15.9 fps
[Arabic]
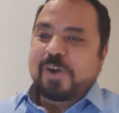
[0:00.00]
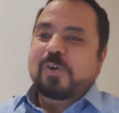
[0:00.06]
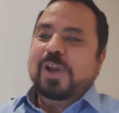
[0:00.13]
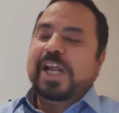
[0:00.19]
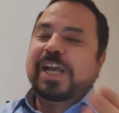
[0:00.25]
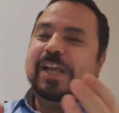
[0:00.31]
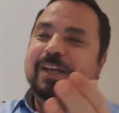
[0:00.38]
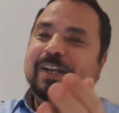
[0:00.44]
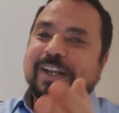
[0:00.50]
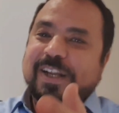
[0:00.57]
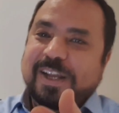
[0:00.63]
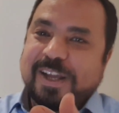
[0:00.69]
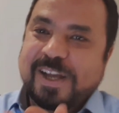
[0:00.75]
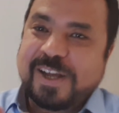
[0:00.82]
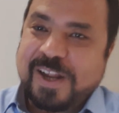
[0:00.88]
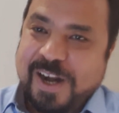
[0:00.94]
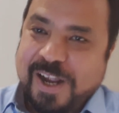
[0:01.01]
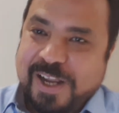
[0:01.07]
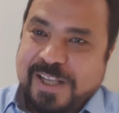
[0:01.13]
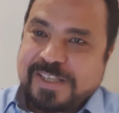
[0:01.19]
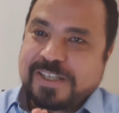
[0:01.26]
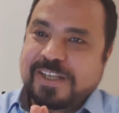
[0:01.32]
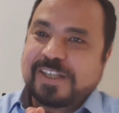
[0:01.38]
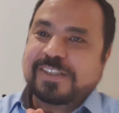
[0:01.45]
ولكن آه،
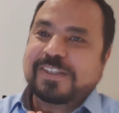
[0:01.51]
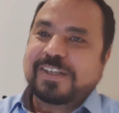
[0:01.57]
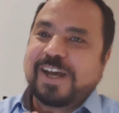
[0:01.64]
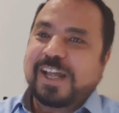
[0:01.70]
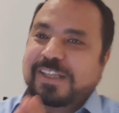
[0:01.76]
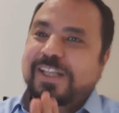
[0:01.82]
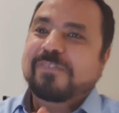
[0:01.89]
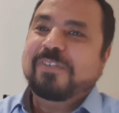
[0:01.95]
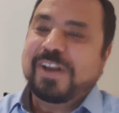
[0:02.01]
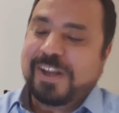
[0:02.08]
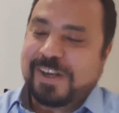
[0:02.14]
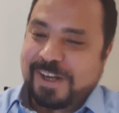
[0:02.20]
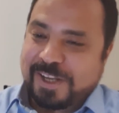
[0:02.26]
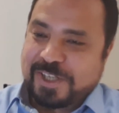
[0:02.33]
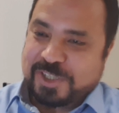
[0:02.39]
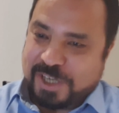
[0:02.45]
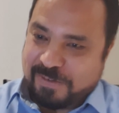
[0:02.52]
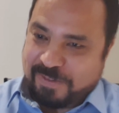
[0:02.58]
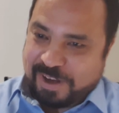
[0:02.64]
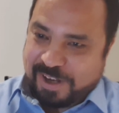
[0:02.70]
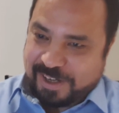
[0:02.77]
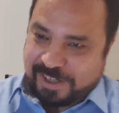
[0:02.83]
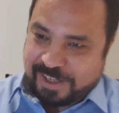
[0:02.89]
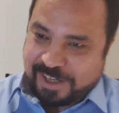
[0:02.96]
جرايس تقدم لنا إجابة
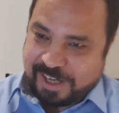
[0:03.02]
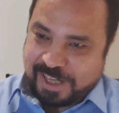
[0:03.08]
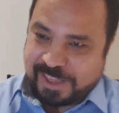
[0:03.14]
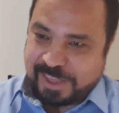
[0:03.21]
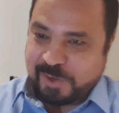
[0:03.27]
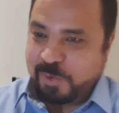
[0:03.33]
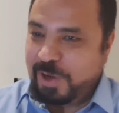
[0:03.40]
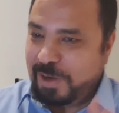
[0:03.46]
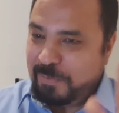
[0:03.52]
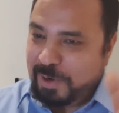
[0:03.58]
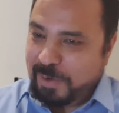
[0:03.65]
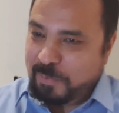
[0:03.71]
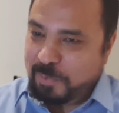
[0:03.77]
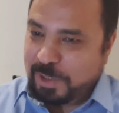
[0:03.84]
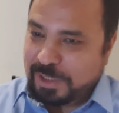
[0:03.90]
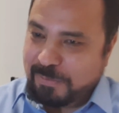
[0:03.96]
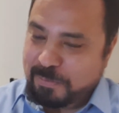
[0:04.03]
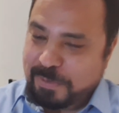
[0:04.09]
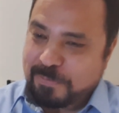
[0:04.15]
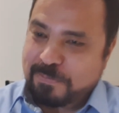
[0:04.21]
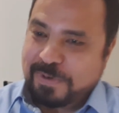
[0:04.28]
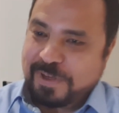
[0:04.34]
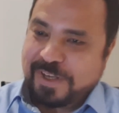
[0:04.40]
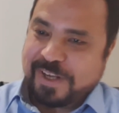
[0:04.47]
حقيقة وأنا من
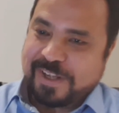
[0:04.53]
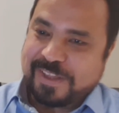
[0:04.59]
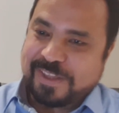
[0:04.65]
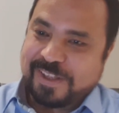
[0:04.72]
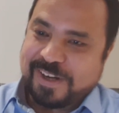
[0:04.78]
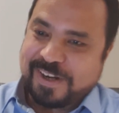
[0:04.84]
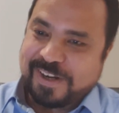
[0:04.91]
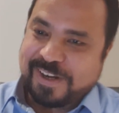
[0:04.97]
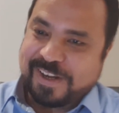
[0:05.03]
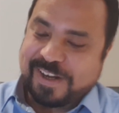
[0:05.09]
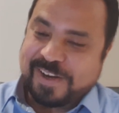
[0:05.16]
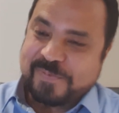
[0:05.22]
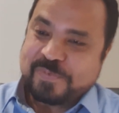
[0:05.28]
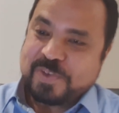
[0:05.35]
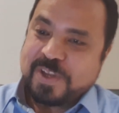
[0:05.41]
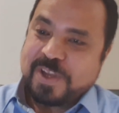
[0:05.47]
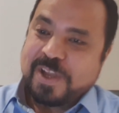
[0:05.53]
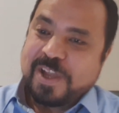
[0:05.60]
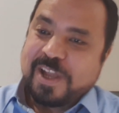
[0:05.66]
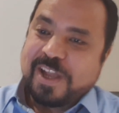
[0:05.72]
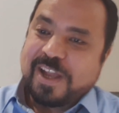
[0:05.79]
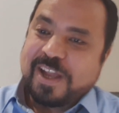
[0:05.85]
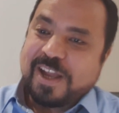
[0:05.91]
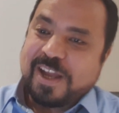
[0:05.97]
المهتمين به كثيرا يعني
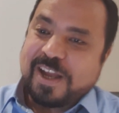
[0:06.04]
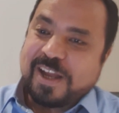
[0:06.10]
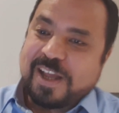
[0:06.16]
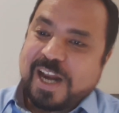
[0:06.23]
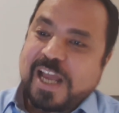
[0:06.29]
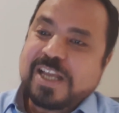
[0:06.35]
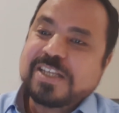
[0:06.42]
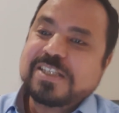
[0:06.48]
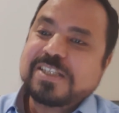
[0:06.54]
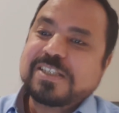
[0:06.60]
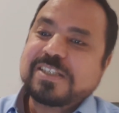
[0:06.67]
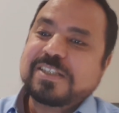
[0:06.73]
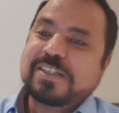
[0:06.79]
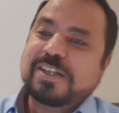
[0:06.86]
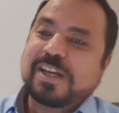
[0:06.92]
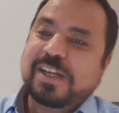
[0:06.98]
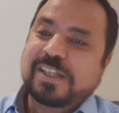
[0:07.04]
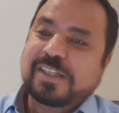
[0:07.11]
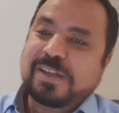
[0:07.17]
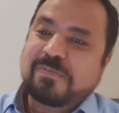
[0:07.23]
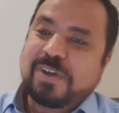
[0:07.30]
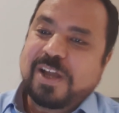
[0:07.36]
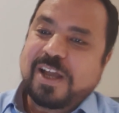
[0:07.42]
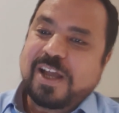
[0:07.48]
جرايس
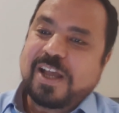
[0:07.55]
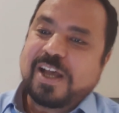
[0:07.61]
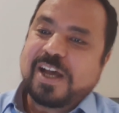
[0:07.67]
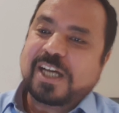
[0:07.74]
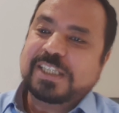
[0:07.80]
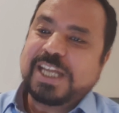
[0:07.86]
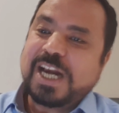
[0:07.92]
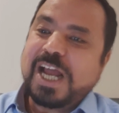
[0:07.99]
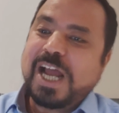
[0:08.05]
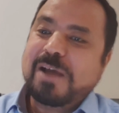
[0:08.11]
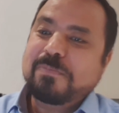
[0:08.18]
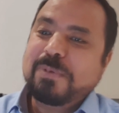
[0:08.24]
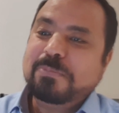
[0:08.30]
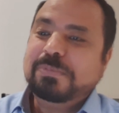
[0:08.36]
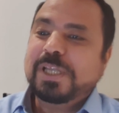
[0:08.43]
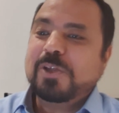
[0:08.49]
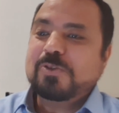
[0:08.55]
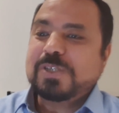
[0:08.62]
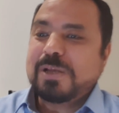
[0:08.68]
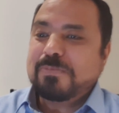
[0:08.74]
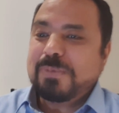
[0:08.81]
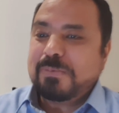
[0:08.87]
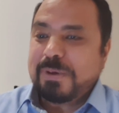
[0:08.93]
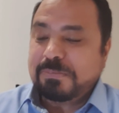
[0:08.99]
عندما اقترح مبدأ
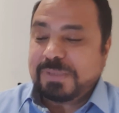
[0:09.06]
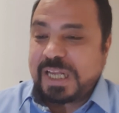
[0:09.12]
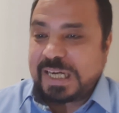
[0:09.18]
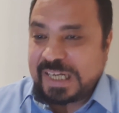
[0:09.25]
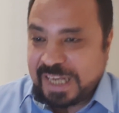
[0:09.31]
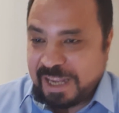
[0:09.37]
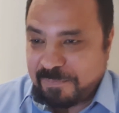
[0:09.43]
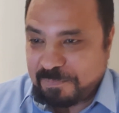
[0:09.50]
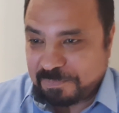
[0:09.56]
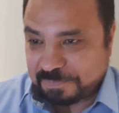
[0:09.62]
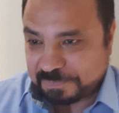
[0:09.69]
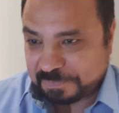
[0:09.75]
يسمى مبدأ الكم